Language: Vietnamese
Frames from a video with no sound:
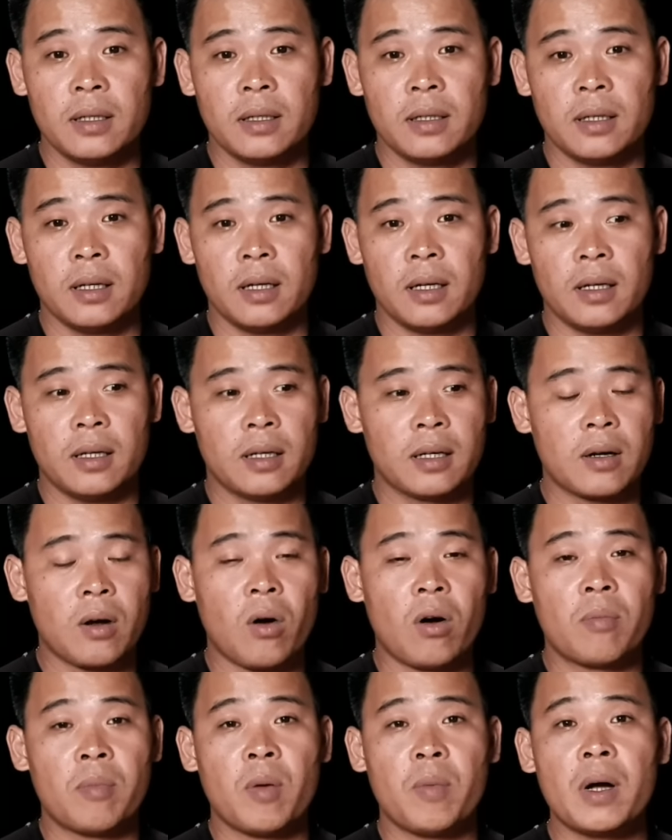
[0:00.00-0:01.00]
Ờ,
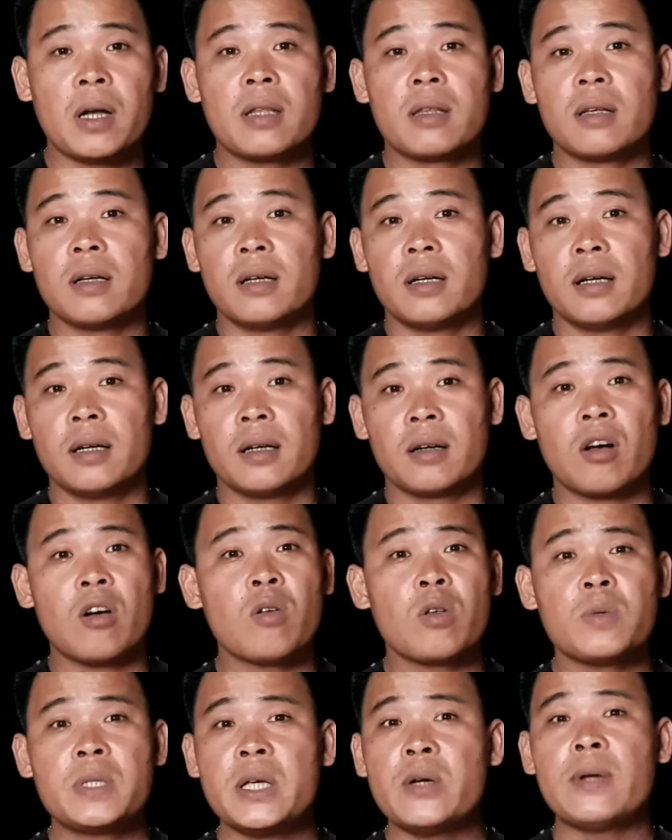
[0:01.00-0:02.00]
còn một ít uh, ờ, có
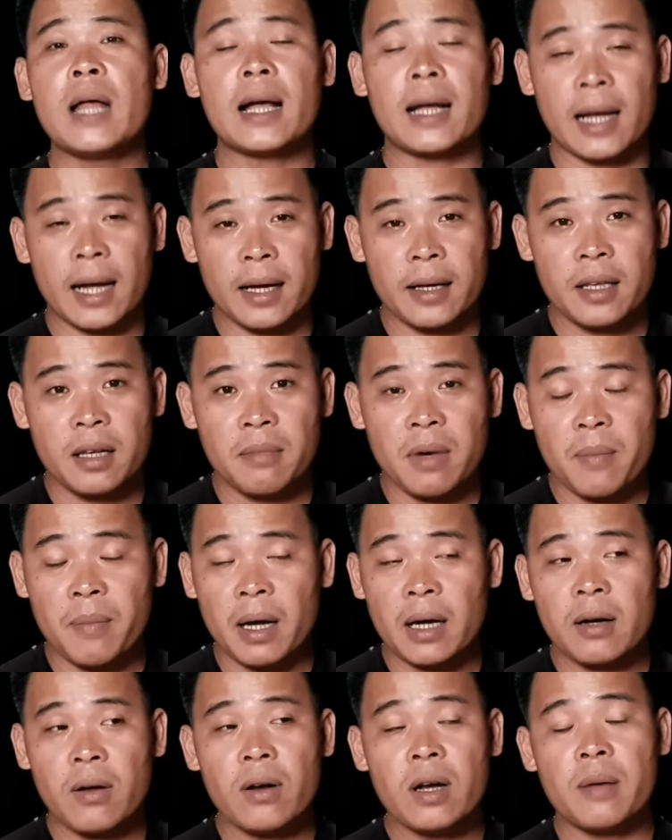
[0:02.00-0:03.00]
chút xíu đất à nhưng mà
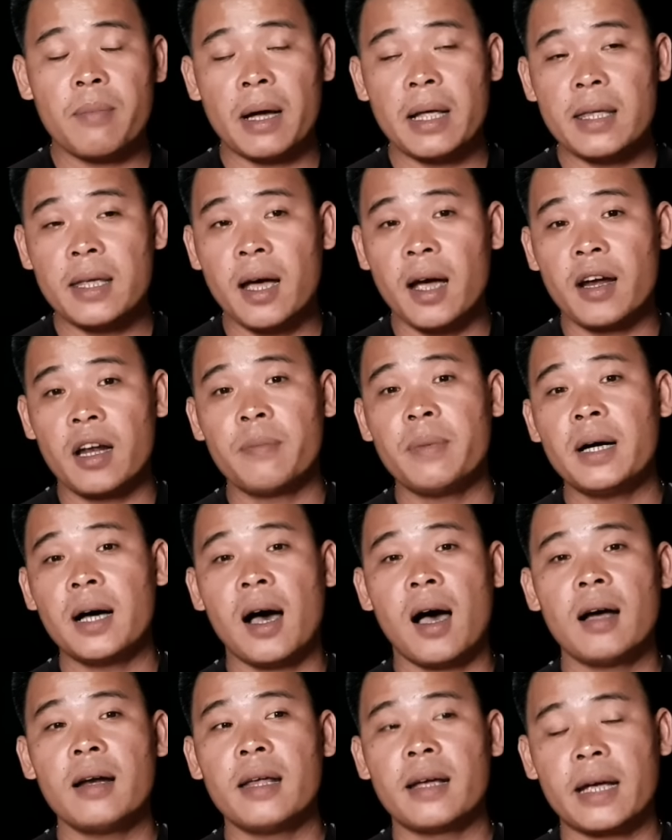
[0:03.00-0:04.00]
bà nói là bà về đó bà
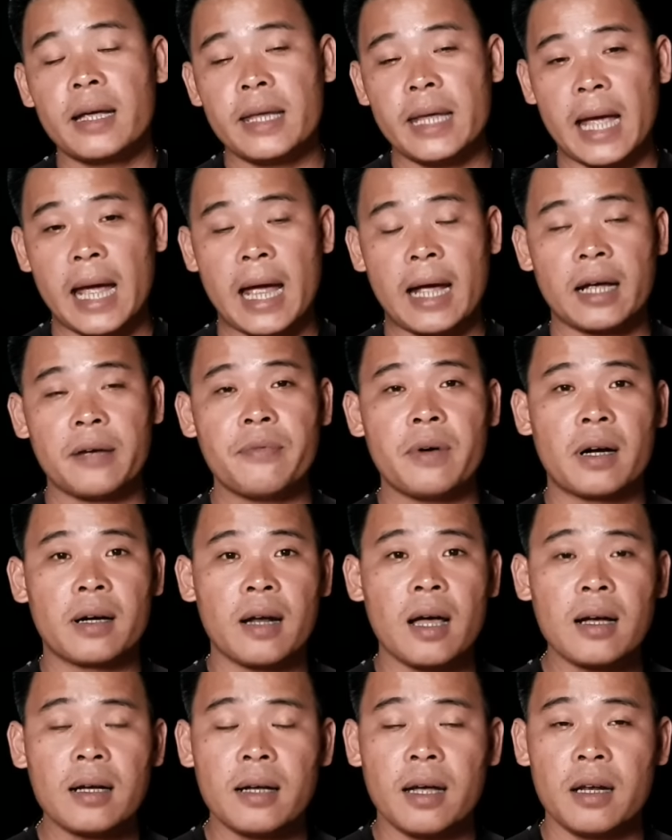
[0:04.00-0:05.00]
ở thì cái nhà cái phần
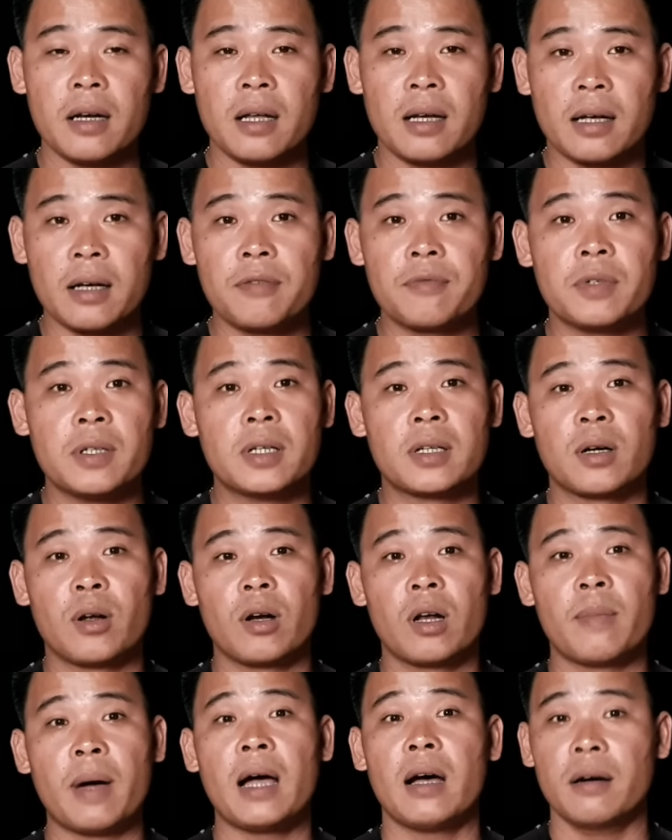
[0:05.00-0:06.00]
đất hay là cái vườn đồ
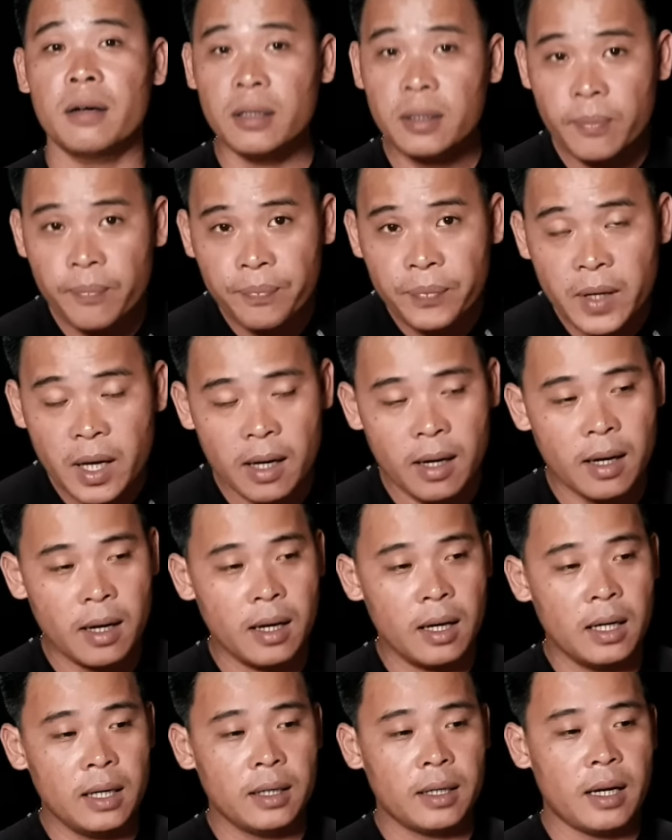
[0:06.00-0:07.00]
là bà hưởng
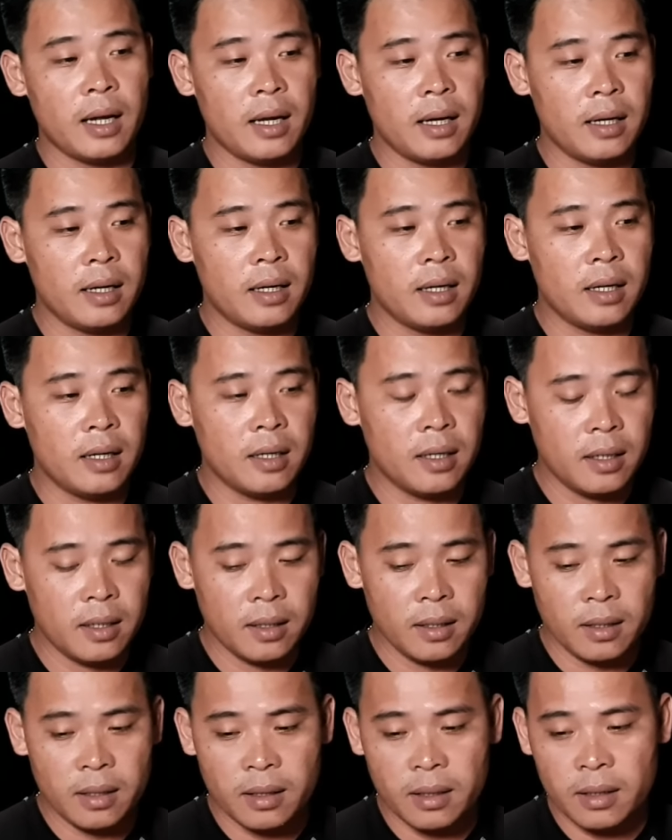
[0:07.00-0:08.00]
thì
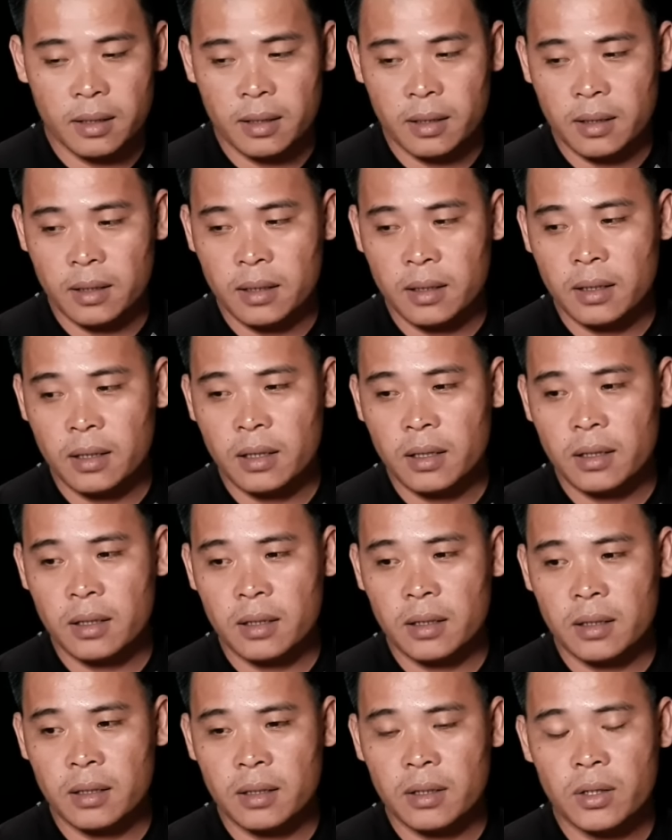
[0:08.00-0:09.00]

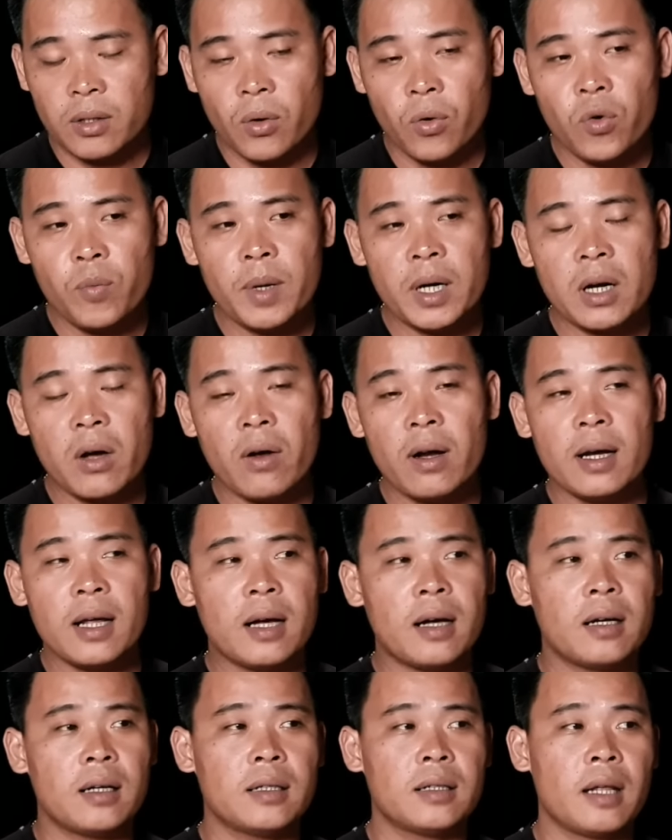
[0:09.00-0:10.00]
chú mới nói
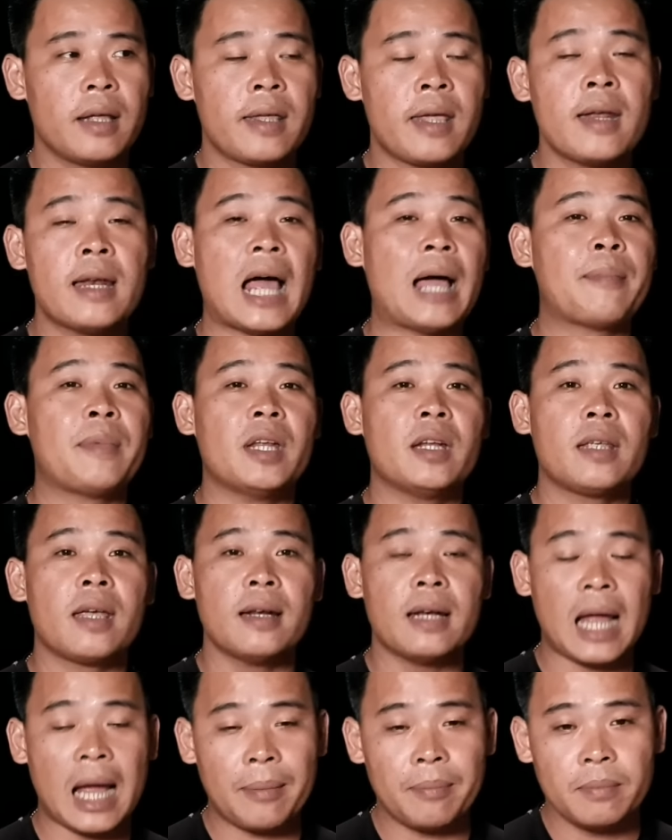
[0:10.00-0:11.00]
là thì chị làm gì đó chị
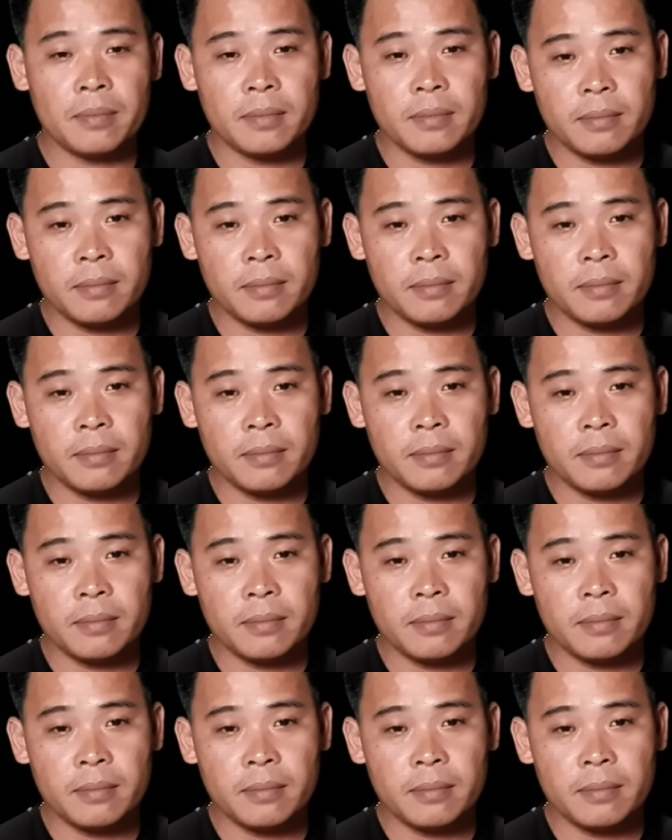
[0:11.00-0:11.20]
làm